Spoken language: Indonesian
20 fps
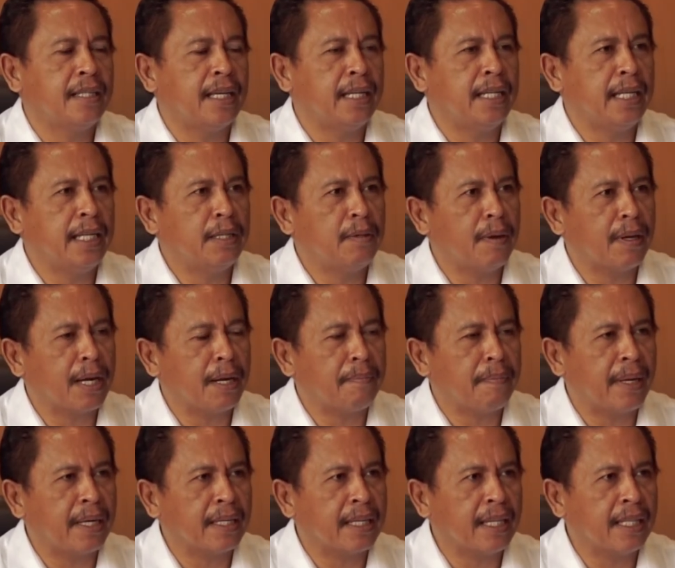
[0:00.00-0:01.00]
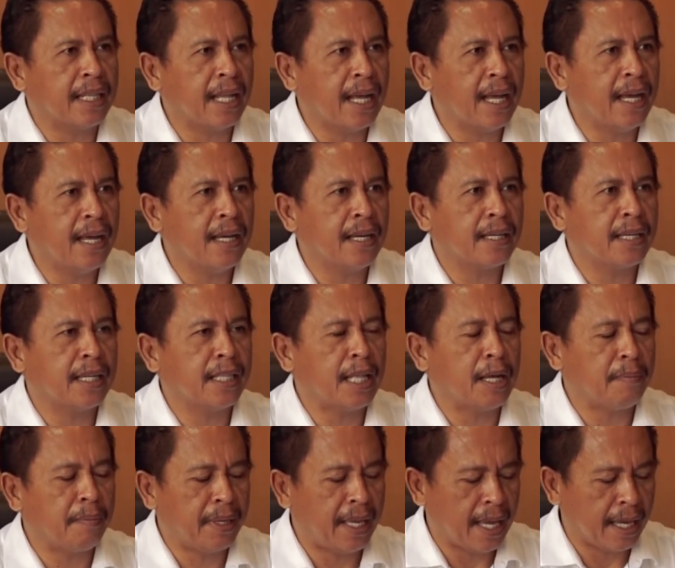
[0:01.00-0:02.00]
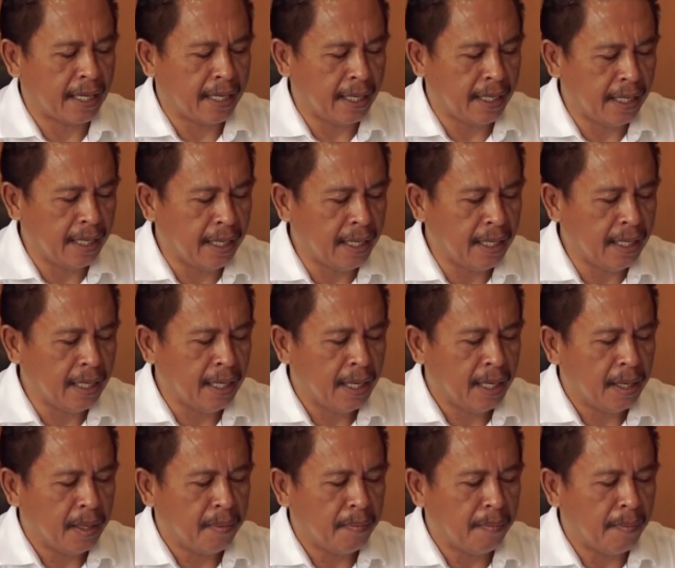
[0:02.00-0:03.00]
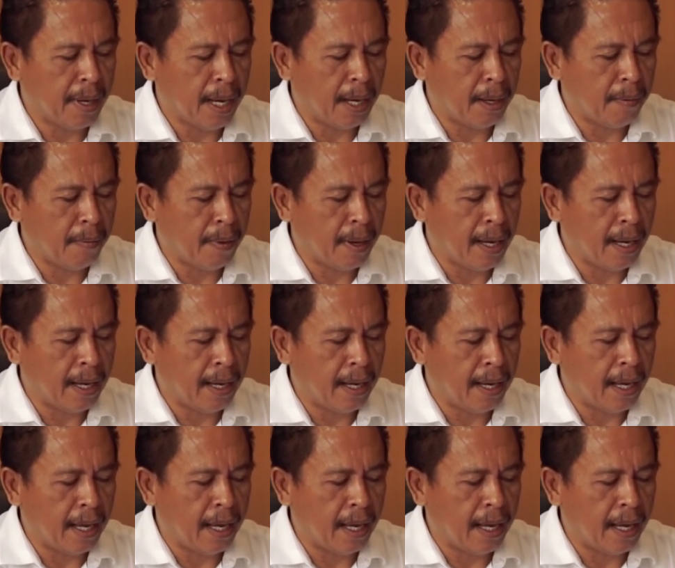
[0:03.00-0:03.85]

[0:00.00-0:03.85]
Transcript: Jadi itu harapan kita, kita meyakini bahwa